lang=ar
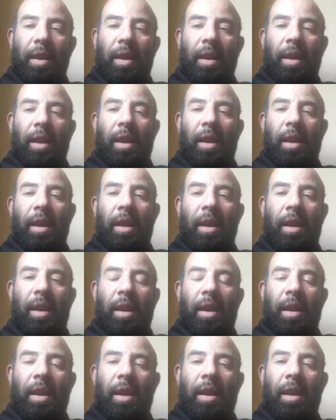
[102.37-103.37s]

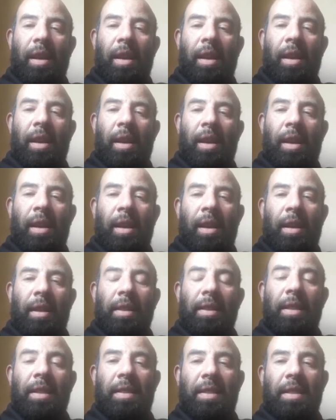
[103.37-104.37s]
آه
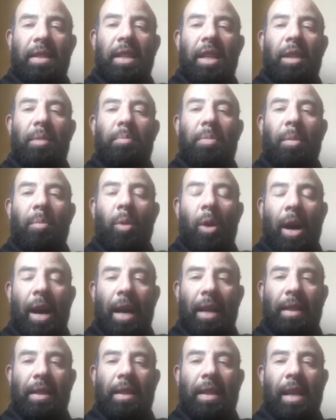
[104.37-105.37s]
يزيد
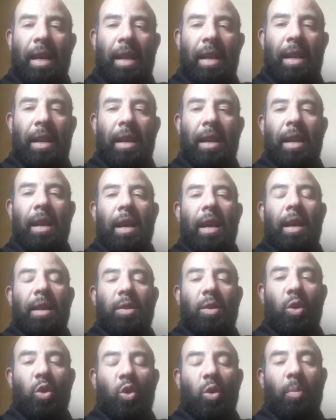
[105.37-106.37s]
بمعدل
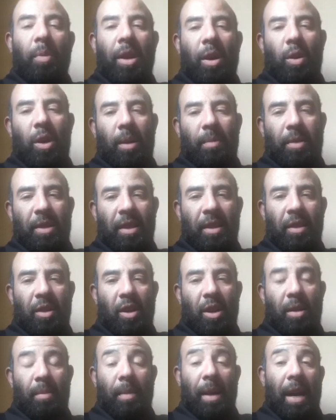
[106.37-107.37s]
650
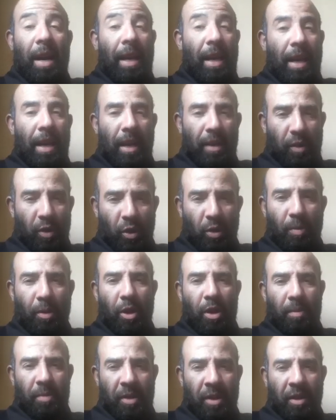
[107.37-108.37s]
جرام على ايه
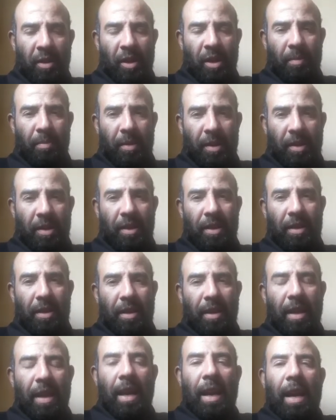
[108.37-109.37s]
650 جرام بيزيد
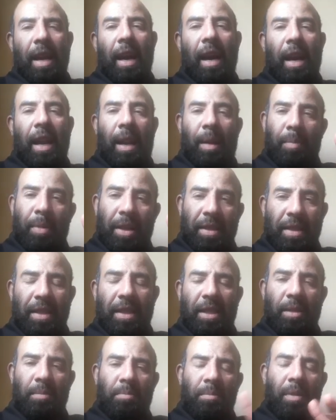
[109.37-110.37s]
على
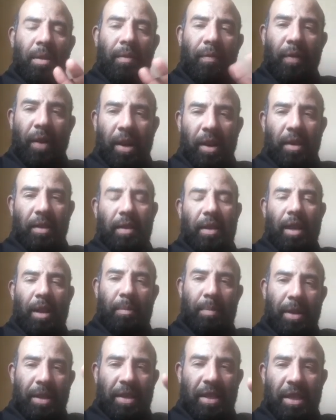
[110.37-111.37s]
برسيم فقط
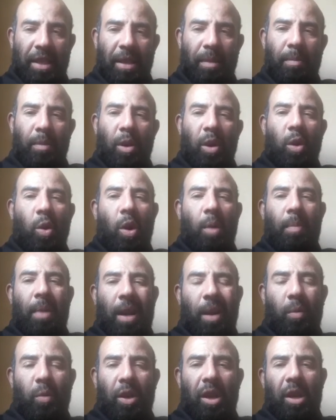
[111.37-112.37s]
البرسيم اللي هو
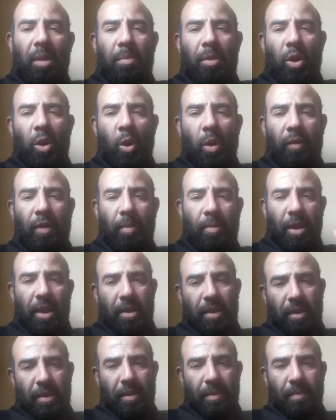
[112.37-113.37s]
مروي بالنوفا
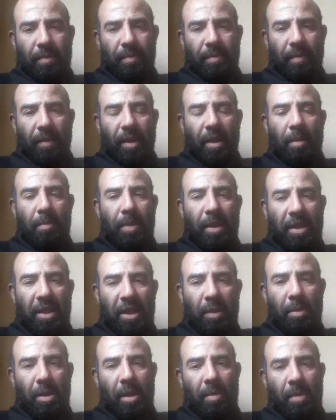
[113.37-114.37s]
بلس
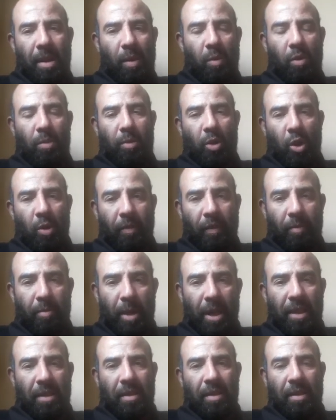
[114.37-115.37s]
البرسيم اللي مروي بالنوفا
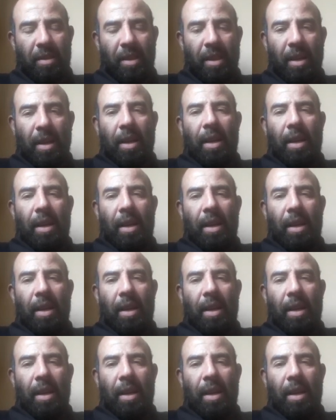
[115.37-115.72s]
بلس